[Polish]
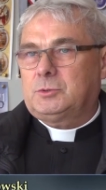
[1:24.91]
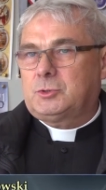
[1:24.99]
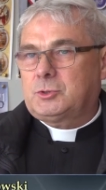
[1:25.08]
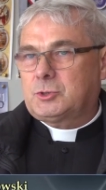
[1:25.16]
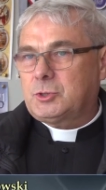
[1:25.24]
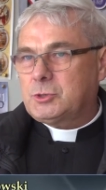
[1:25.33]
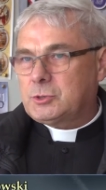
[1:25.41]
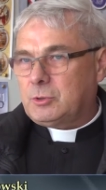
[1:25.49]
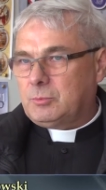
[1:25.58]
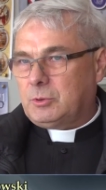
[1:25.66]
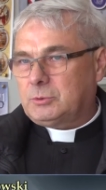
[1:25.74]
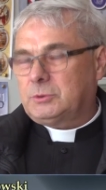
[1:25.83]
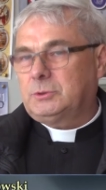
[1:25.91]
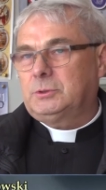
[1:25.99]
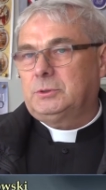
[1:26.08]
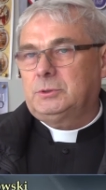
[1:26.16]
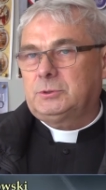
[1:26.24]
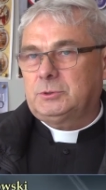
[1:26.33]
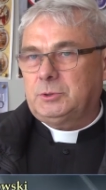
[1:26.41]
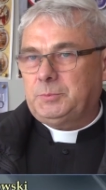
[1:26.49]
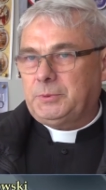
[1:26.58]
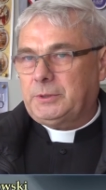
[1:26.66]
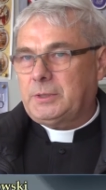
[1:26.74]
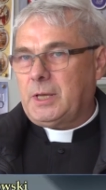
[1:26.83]
trzy soboty, czyli
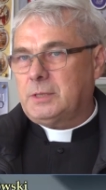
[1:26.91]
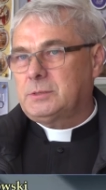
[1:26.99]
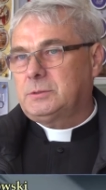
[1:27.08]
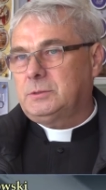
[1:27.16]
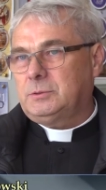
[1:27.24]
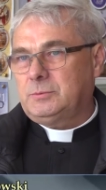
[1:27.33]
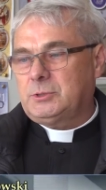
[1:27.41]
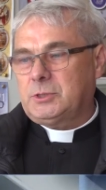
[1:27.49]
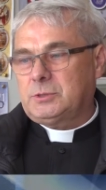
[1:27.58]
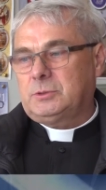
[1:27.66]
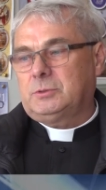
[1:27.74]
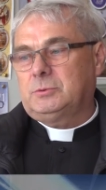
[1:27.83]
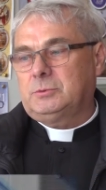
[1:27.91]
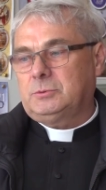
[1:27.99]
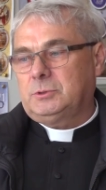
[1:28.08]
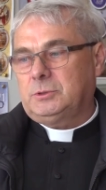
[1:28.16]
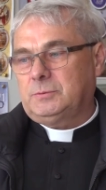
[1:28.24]
15, 22,